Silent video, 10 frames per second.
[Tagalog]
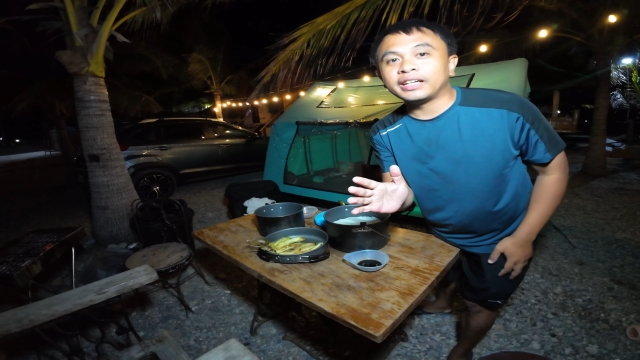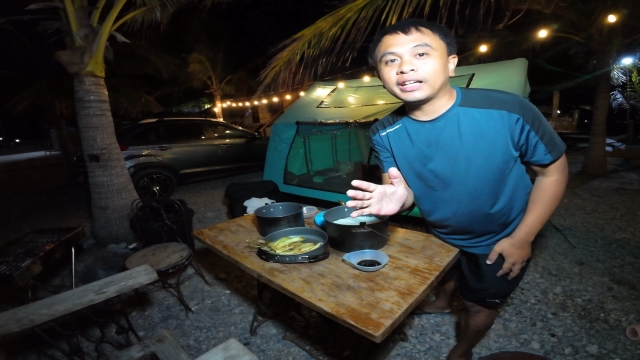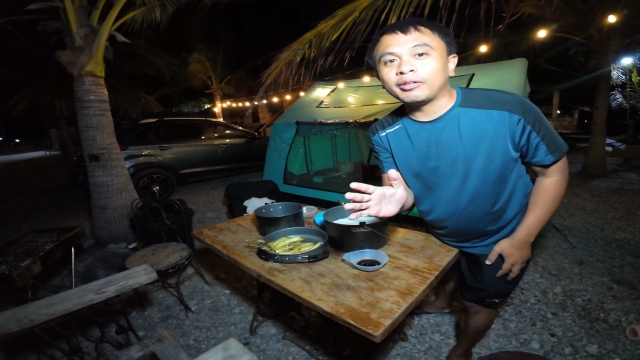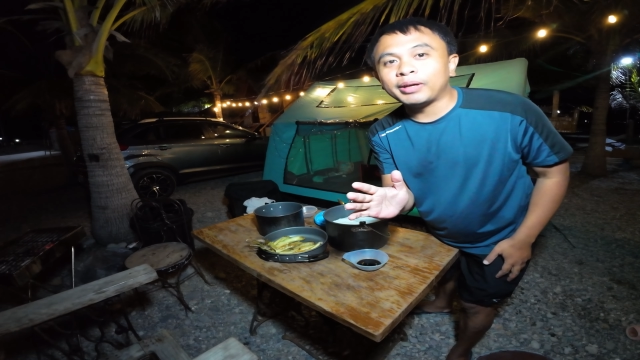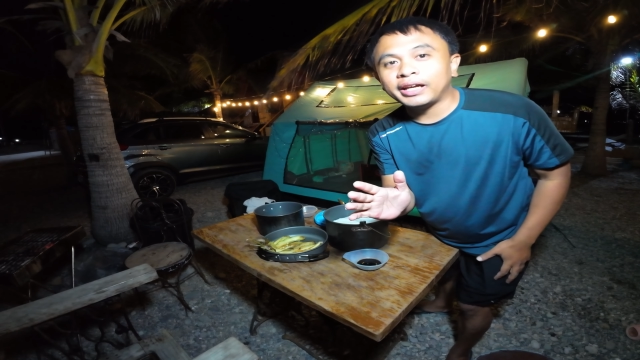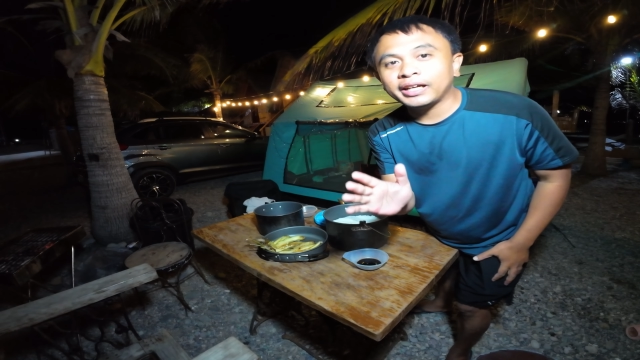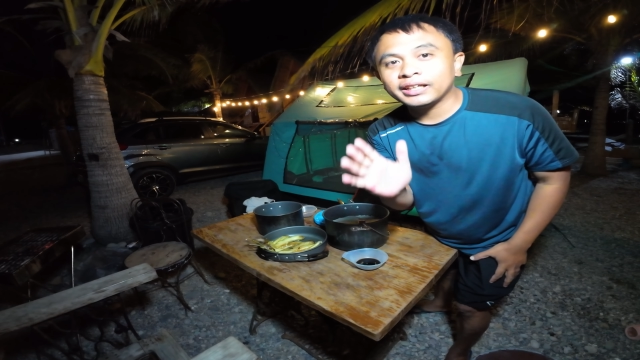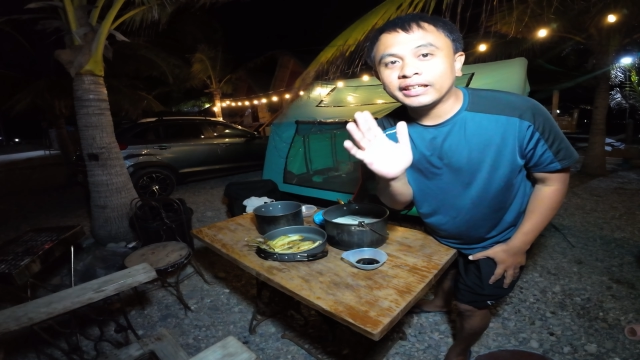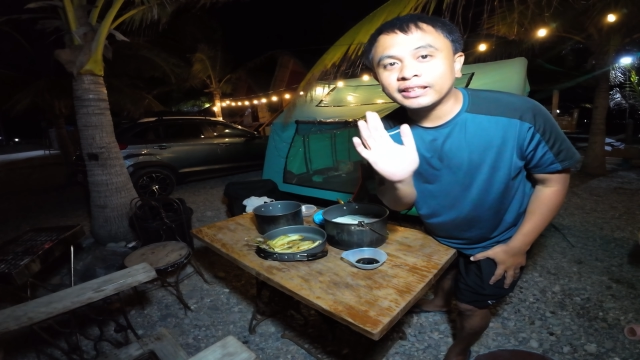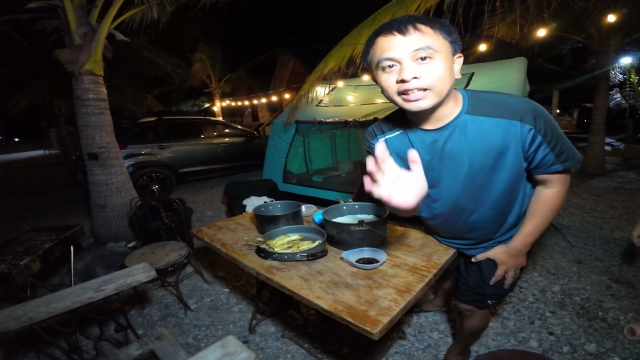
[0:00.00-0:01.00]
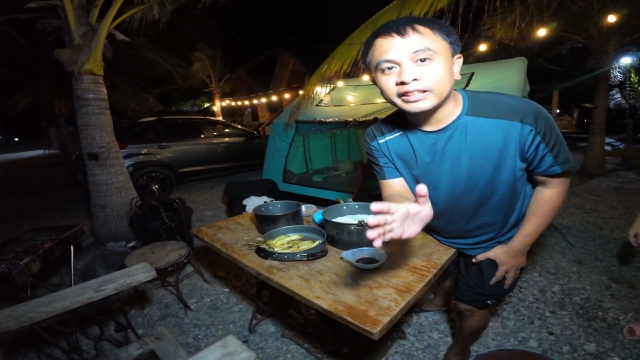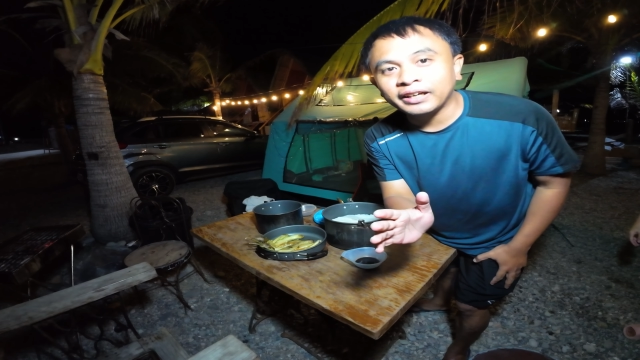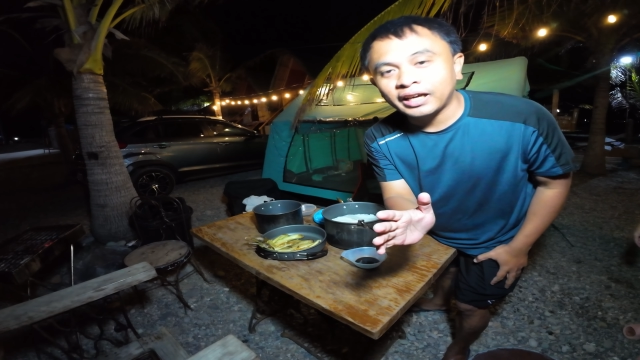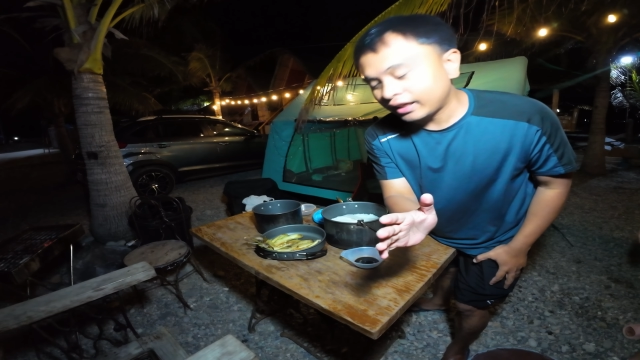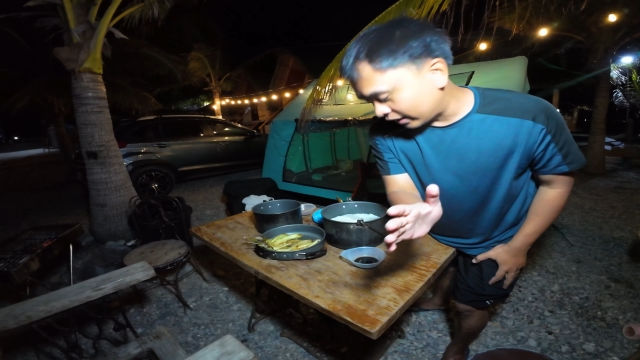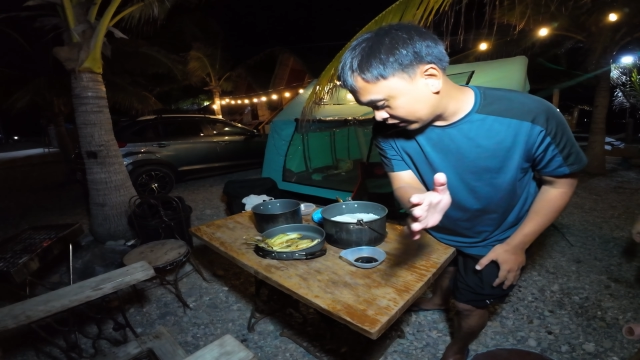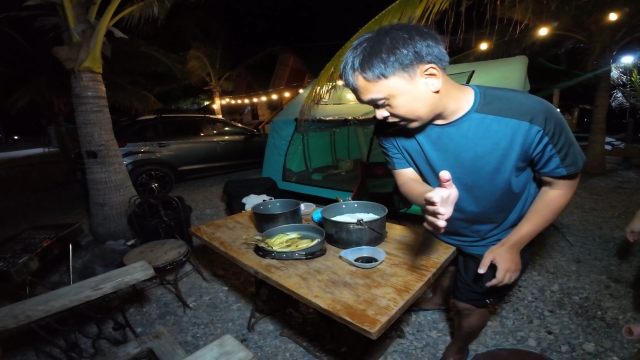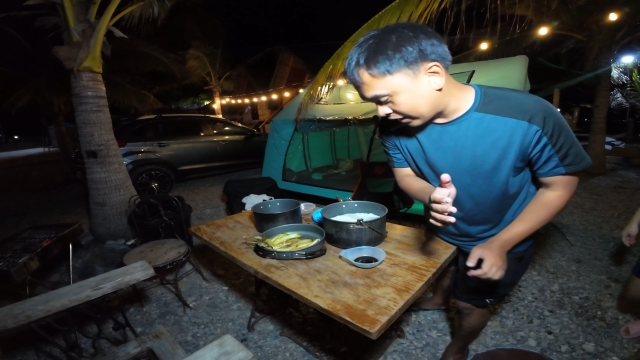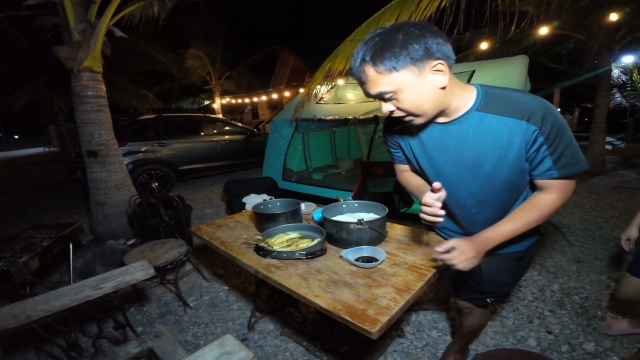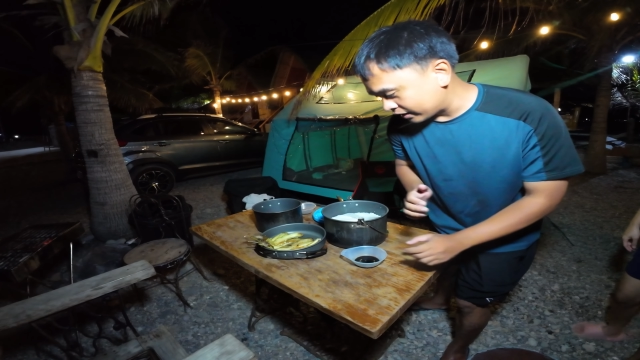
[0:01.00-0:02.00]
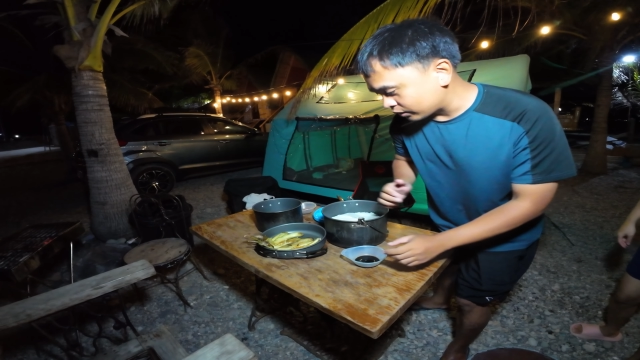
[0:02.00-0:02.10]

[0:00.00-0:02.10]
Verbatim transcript: na ng gabi. Late na late na yung natin guys.